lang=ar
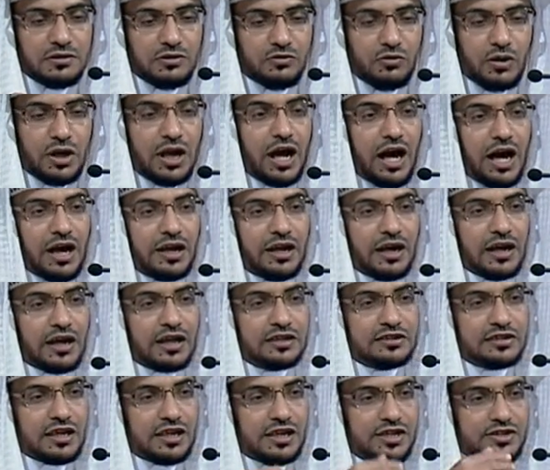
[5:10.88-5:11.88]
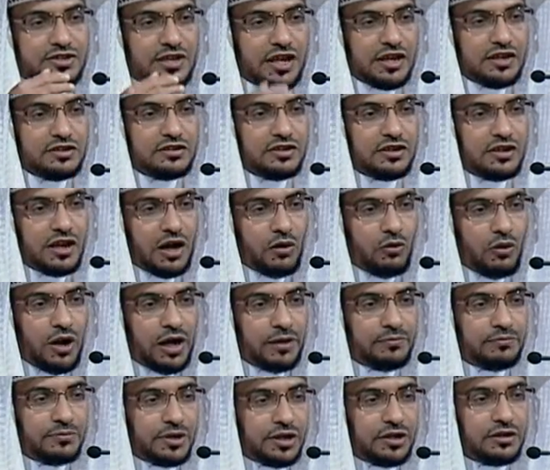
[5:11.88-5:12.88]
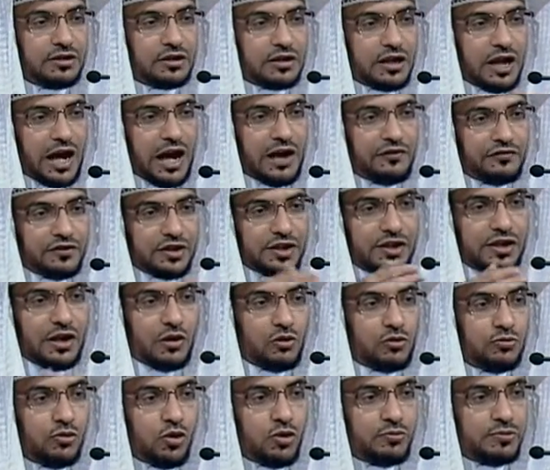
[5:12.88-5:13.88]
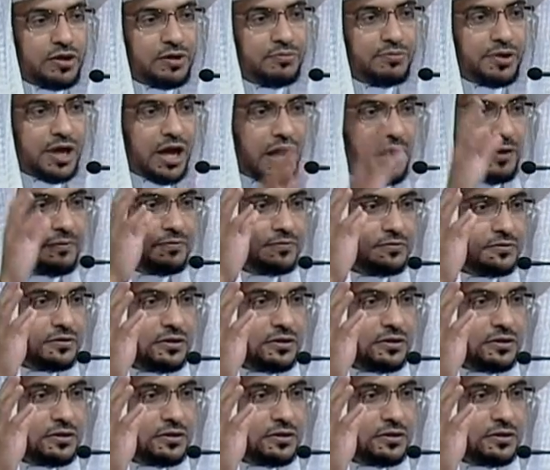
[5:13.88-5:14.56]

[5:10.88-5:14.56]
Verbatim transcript: ولا علاقة لزيد أو عمر كافر أو مؤمن بها